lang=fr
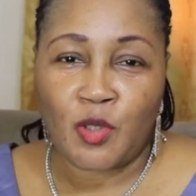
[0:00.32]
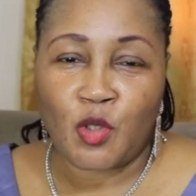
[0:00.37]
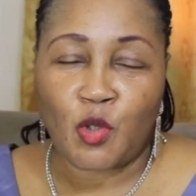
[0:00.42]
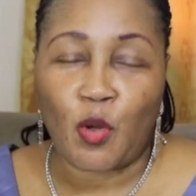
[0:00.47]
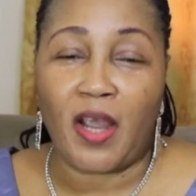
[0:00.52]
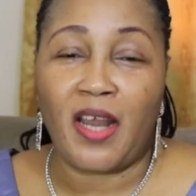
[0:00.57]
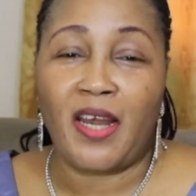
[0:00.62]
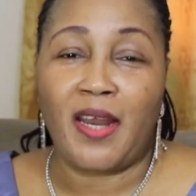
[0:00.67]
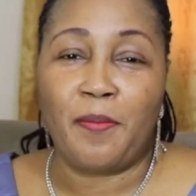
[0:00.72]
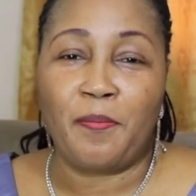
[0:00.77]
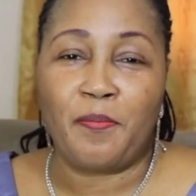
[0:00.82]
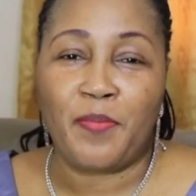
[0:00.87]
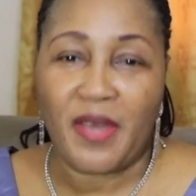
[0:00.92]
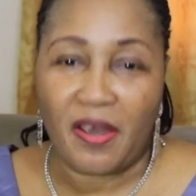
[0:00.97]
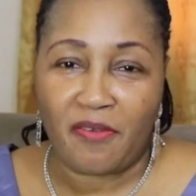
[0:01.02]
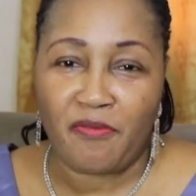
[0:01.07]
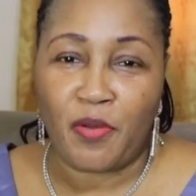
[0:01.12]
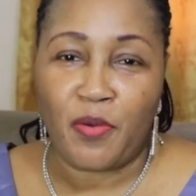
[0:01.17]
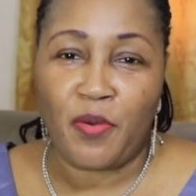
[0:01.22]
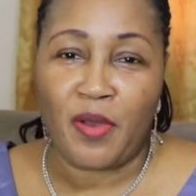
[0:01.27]
Soyez les
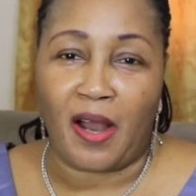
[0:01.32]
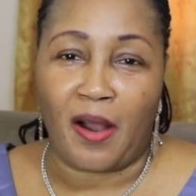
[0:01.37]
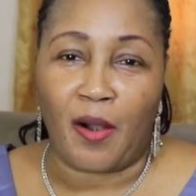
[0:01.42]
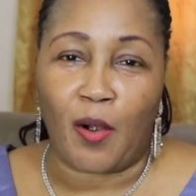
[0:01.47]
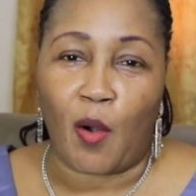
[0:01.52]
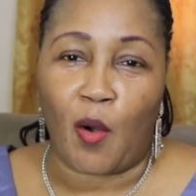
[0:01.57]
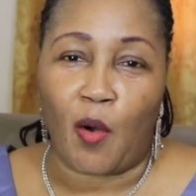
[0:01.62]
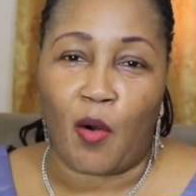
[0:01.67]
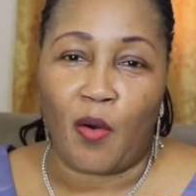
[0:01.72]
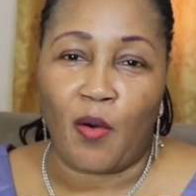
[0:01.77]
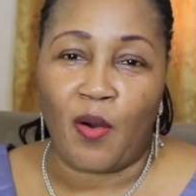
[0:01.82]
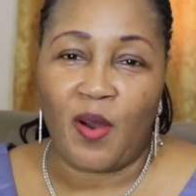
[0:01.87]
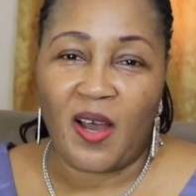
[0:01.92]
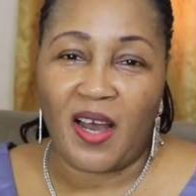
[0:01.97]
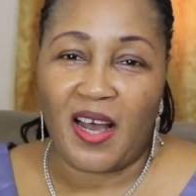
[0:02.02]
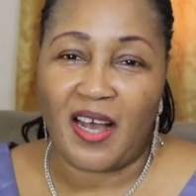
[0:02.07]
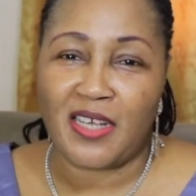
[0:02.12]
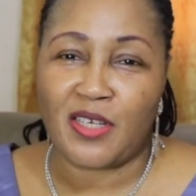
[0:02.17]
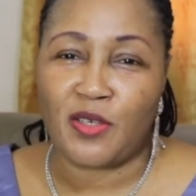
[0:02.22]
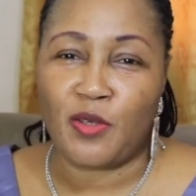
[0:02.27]
bienvenus encore
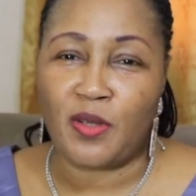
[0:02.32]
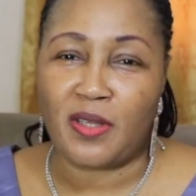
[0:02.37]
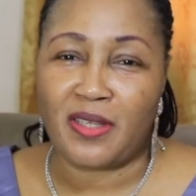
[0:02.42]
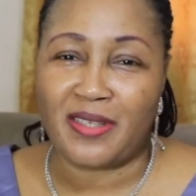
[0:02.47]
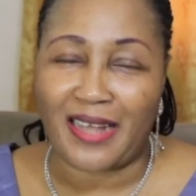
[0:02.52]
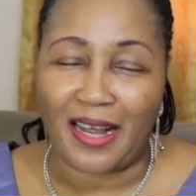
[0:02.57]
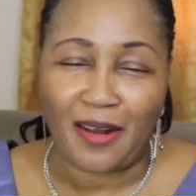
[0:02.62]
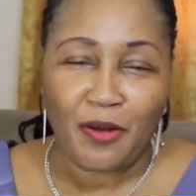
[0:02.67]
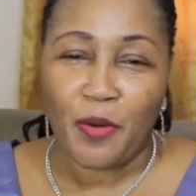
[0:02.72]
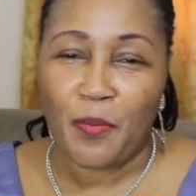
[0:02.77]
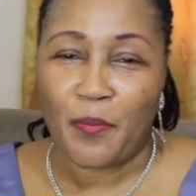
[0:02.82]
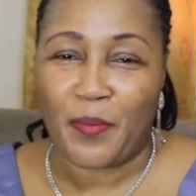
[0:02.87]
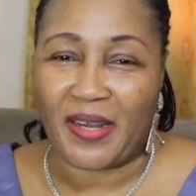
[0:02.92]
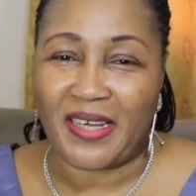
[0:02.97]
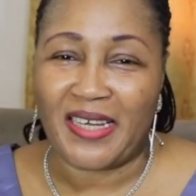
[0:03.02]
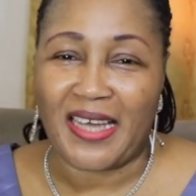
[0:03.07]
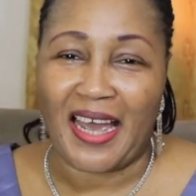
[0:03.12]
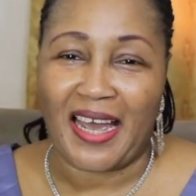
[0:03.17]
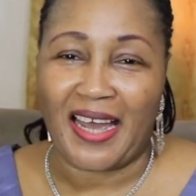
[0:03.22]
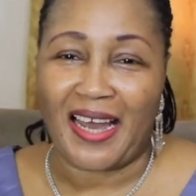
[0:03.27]
en ce temps de
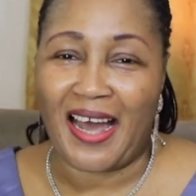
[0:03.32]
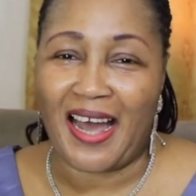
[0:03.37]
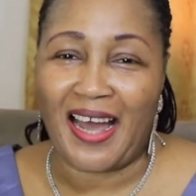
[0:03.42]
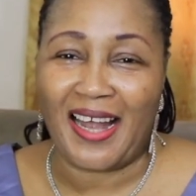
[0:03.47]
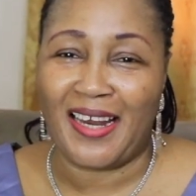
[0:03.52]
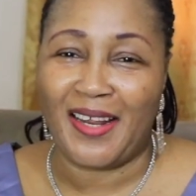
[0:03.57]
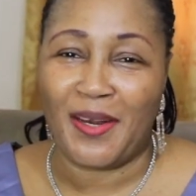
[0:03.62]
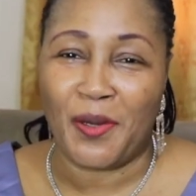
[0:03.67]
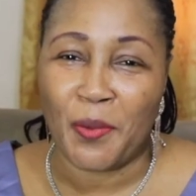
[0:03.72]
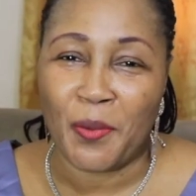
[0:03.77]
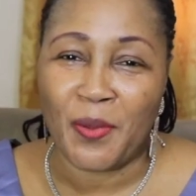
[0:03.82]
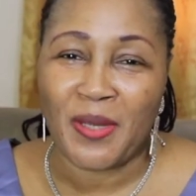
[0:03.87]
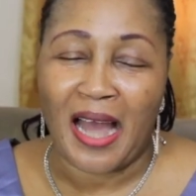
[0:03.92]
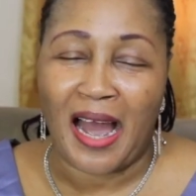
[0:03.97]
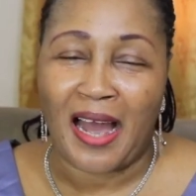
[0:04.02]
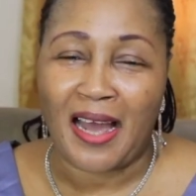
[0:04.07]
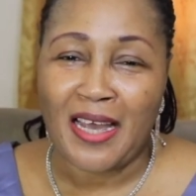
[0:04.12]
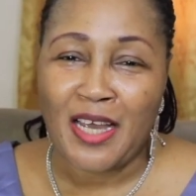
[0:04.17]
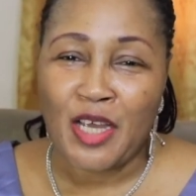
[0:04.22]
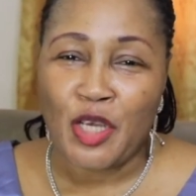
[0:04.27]
prière.
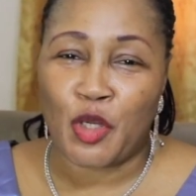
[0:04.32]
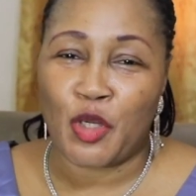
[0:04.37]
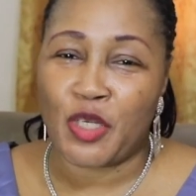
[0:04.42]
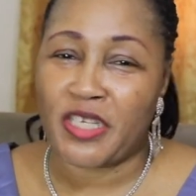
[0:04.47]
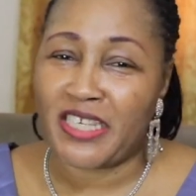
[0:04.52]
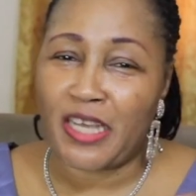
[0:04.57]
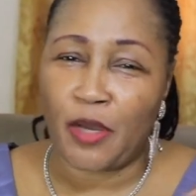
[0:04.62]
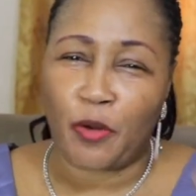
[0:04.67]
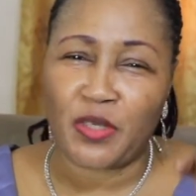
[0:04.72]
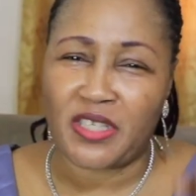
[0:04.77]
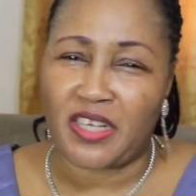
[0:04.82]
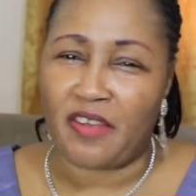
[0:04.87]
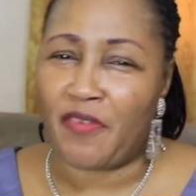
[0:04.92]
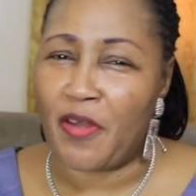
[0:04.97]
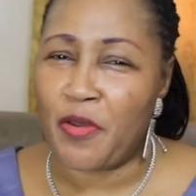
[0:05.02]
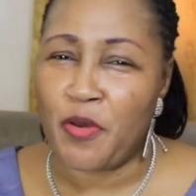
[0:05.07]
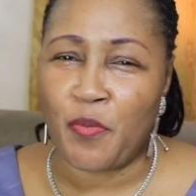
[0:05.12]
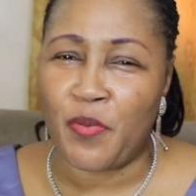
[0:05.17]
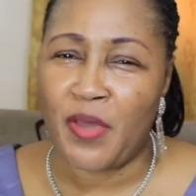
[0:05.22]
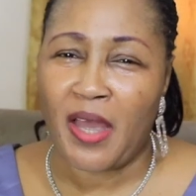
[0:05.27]
Alléluia. Je sais que ça
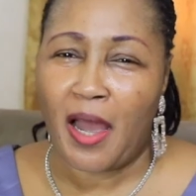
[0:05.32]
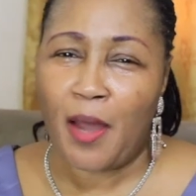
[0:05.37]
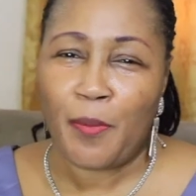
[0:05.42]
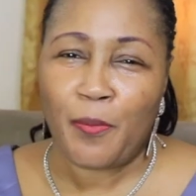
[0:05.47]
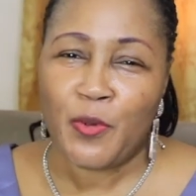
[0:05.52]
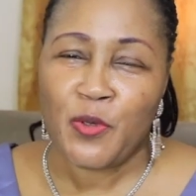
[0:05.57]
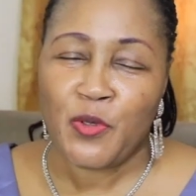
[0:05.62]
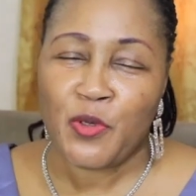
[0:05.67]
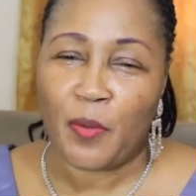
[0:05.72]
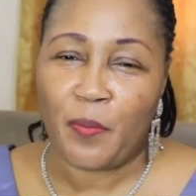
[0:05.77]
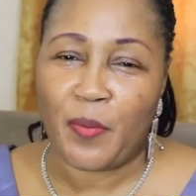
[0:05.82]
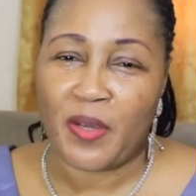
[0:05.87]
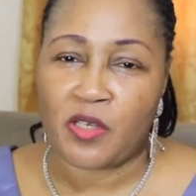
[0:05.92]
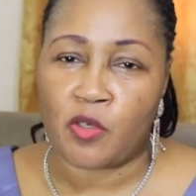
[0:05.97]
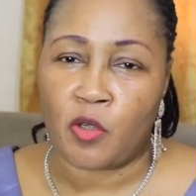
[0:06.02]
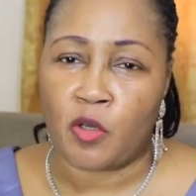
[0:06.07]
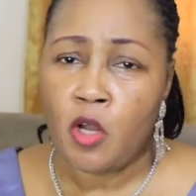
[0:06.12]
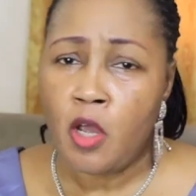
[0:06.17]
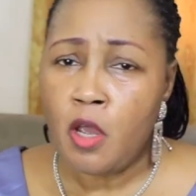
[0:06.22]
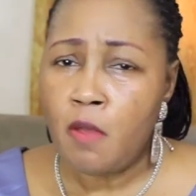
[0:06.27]
fait du bien à plusieurs
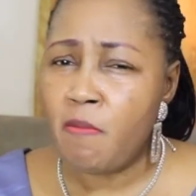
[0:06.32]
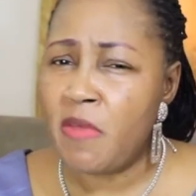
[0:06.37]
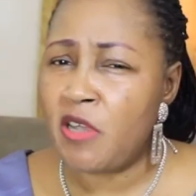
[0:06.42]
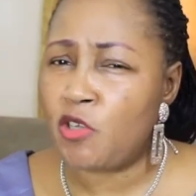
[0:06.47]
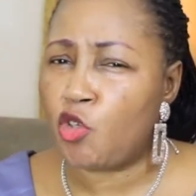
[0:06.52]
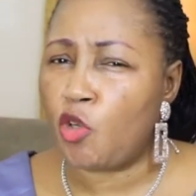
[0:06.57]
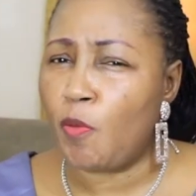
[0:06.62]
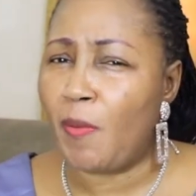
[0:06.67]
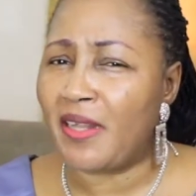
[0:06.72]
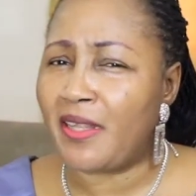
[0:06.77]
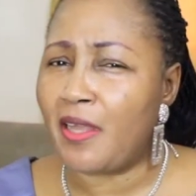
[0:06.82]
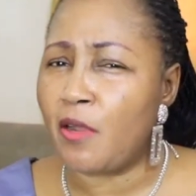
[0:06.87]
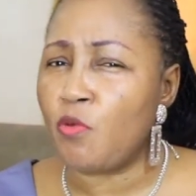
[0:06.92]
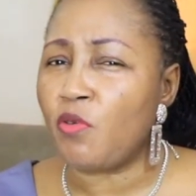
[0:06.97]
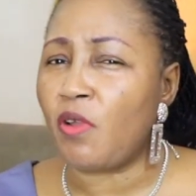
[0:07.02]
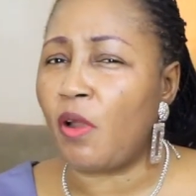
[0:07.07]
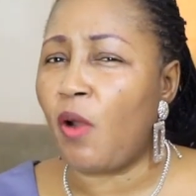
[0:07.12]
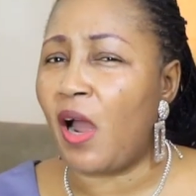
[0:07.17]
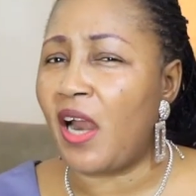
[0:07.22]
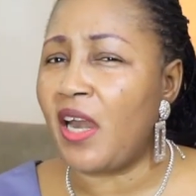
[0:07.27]
personnes, mais ce matin,
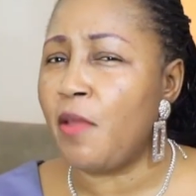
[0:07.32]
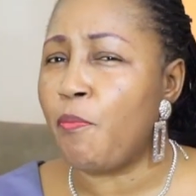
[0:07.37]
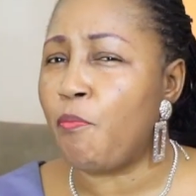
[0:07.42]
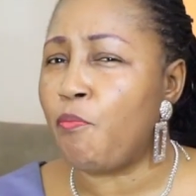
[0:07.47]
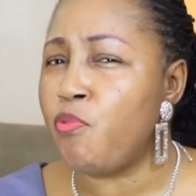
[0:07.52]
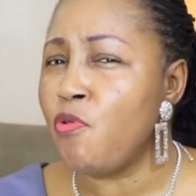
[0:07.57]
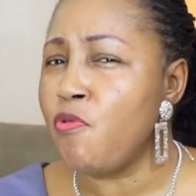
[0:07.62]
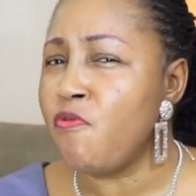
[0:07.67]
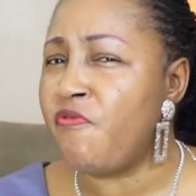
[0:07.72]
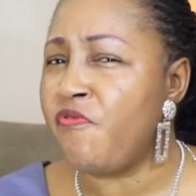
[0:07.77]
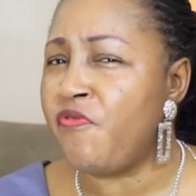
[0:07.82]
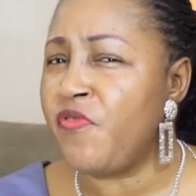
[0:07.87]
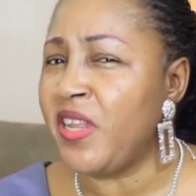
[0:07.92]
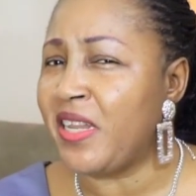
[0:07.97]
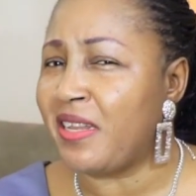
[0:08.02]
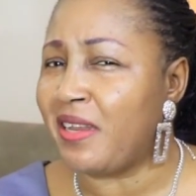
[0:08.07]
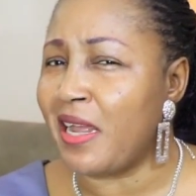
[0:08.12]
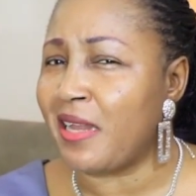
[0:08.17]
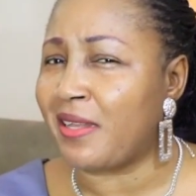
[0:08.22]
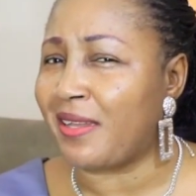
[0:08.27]
nous allons aller plus
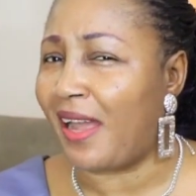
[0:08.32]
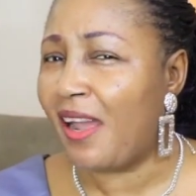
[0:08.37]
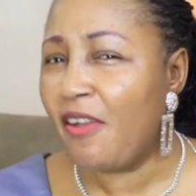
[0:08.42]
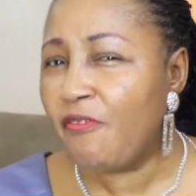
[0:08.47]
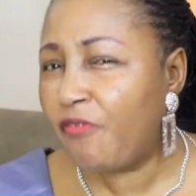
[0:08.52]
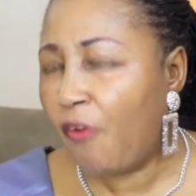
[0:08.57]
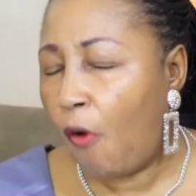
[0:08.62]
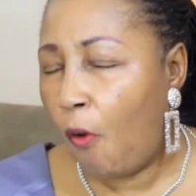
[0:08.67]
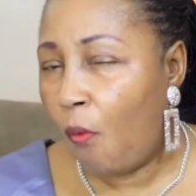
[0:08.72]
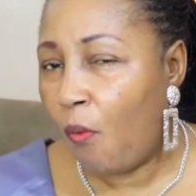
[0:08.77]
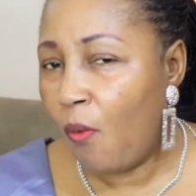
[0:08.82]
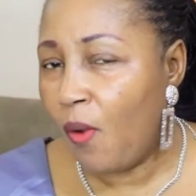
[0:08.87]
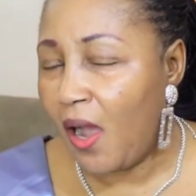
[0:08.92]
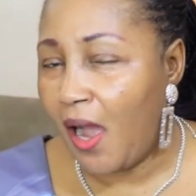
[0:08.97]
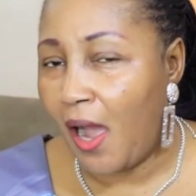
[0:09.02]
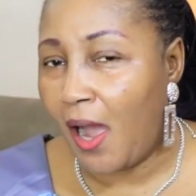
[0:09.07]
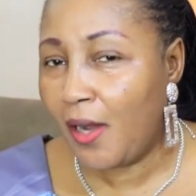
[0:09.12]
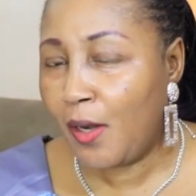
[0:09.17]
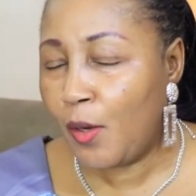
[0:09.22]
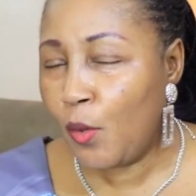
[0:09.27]
vite et très fort.
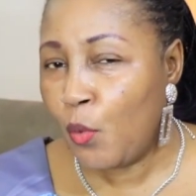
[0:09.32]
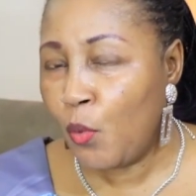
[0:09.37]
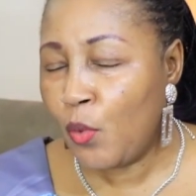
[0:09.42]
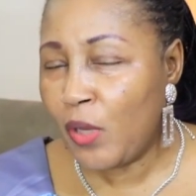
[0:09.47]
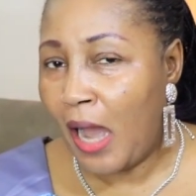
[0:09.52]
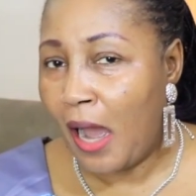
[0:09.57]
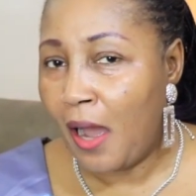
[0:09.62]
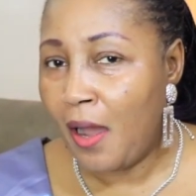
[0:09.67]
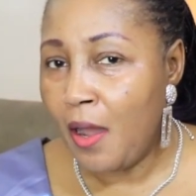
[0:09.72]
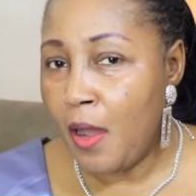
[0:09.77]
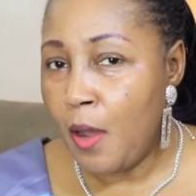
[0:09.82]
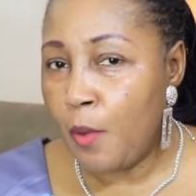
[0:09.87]
Alléluia.